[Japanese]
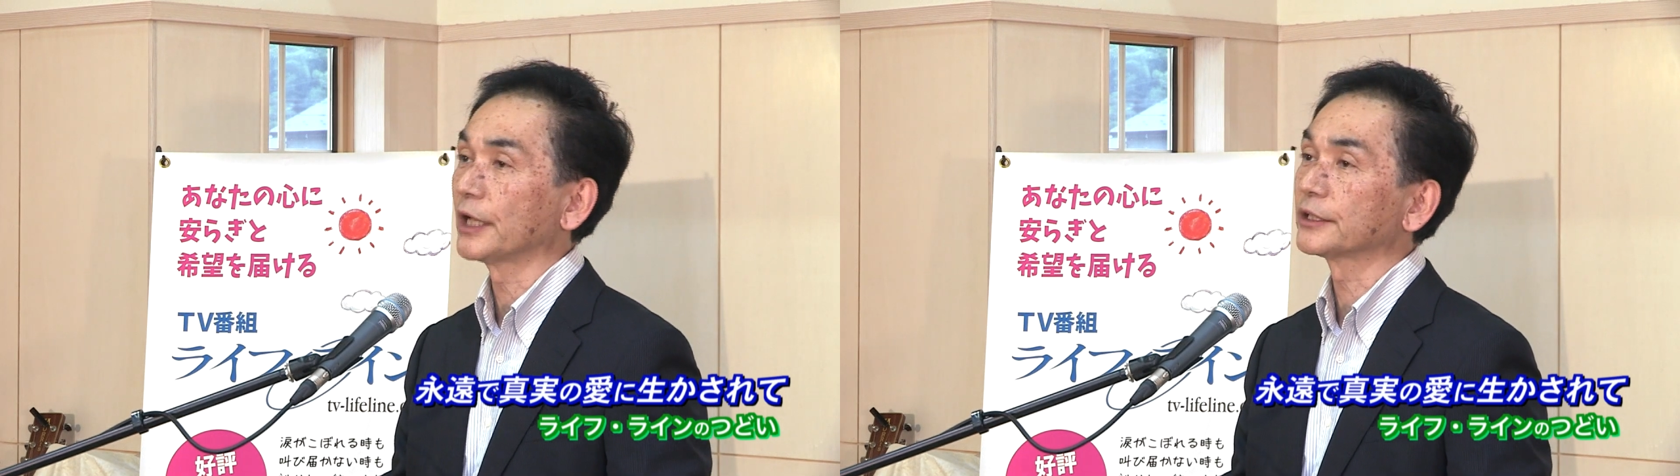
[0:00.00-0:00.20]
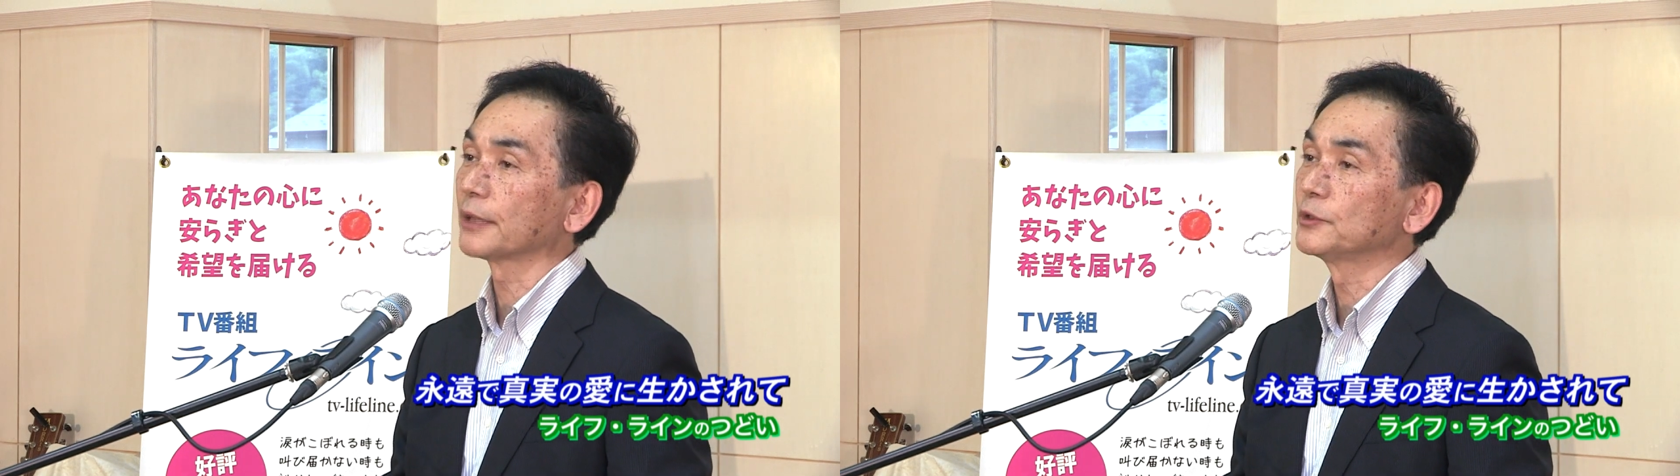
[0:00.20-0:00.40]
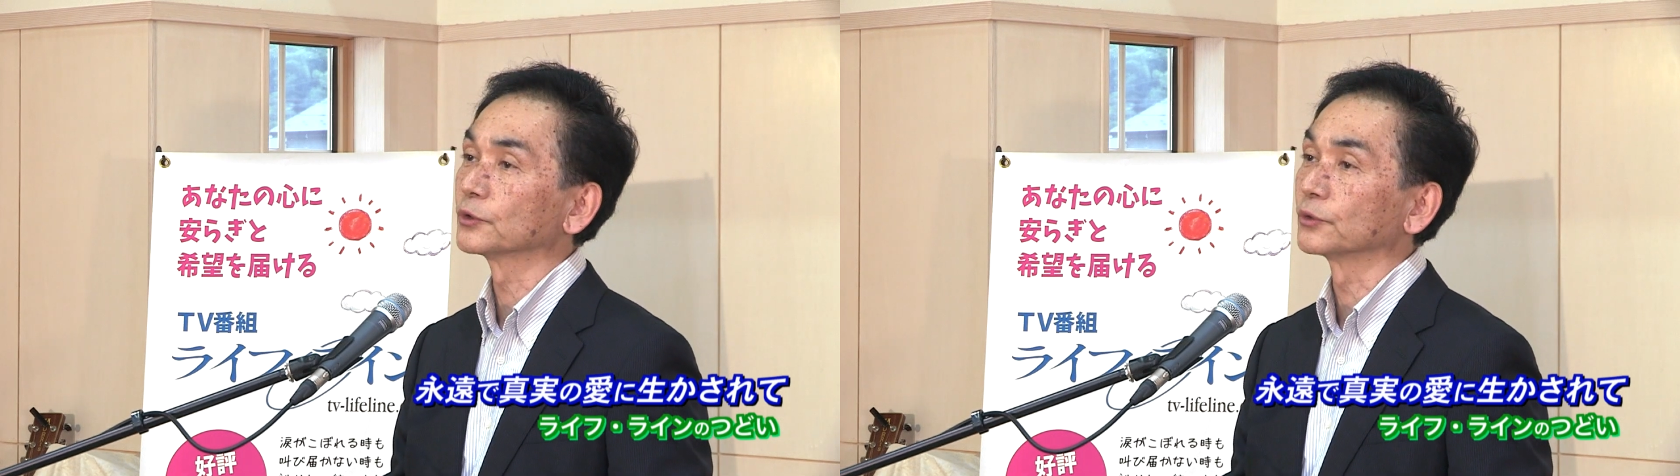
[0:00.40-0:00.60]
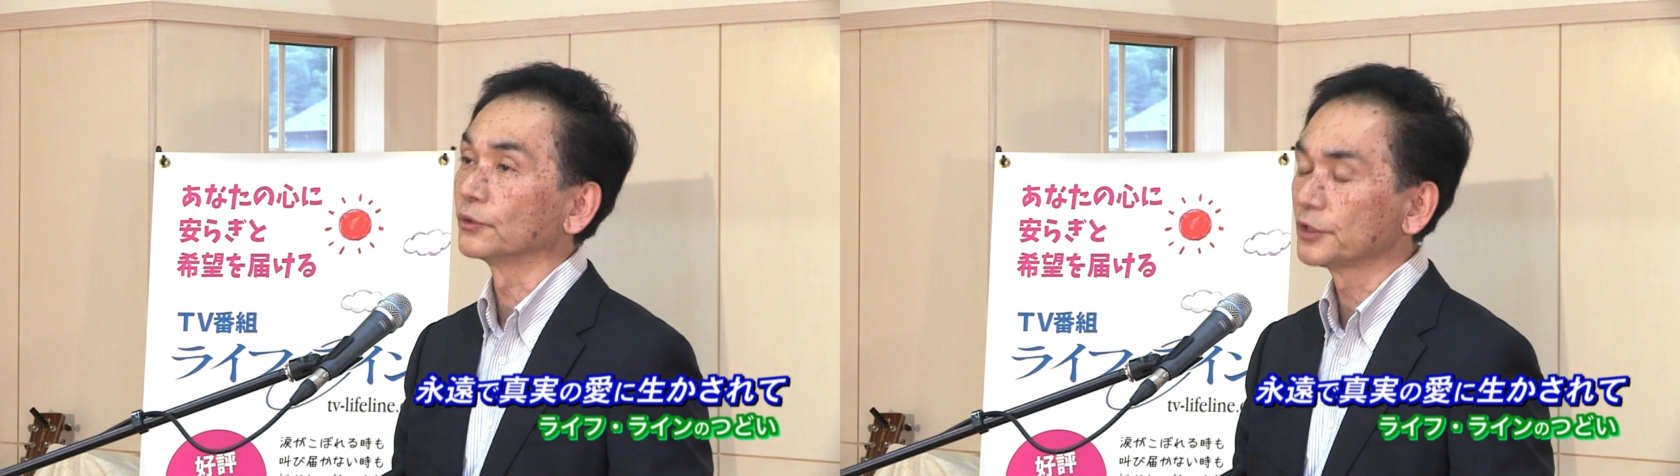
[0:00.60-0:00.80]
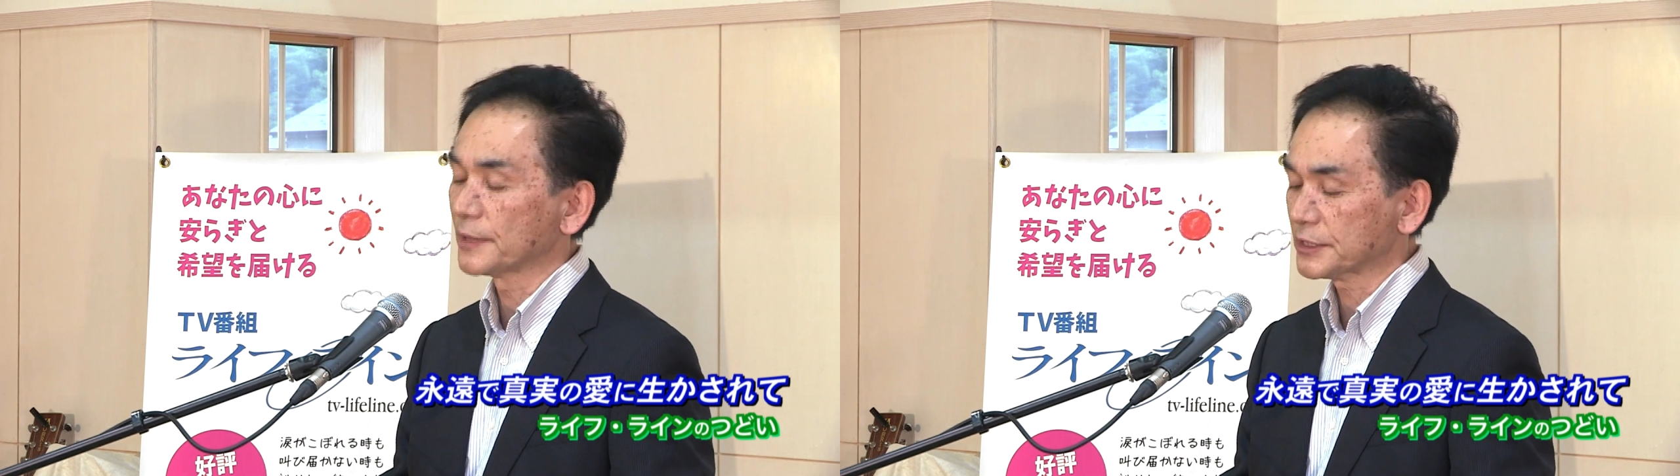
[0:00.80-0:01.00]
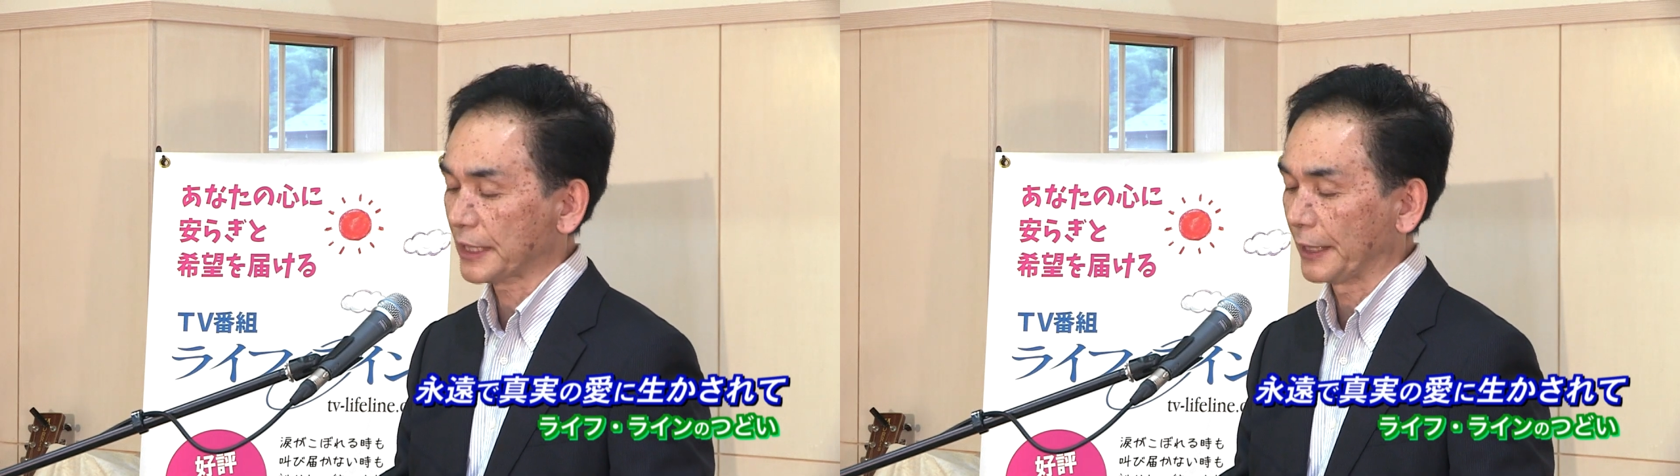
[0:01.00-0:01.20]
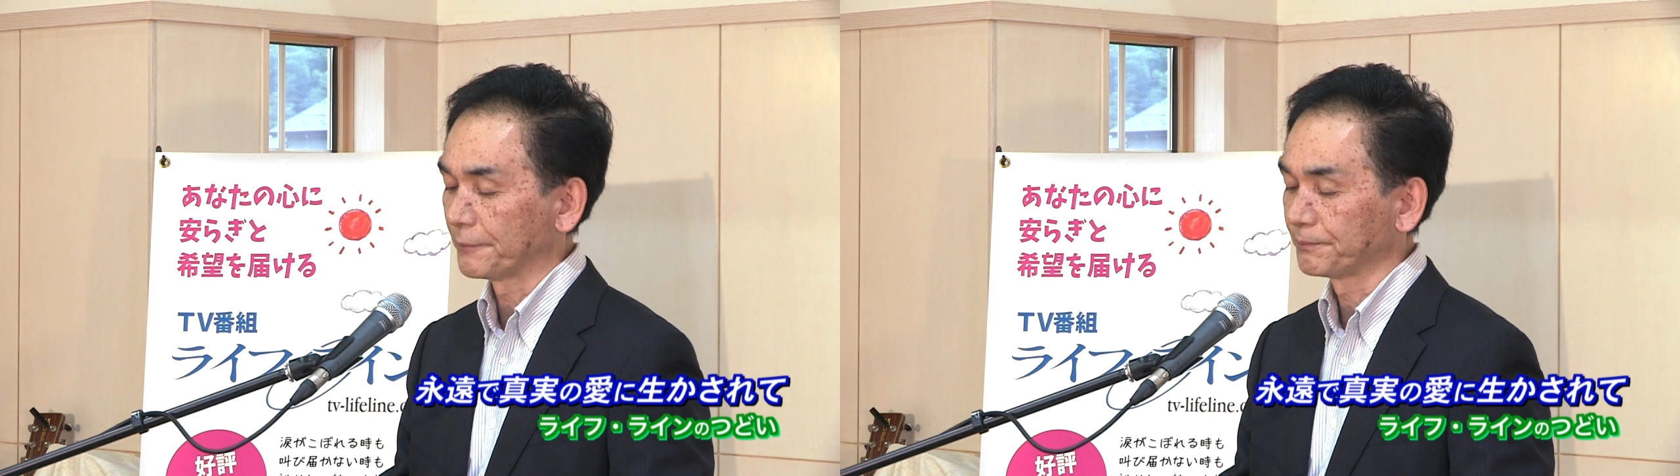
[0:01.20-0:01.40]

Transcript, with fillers: 痛みを通りました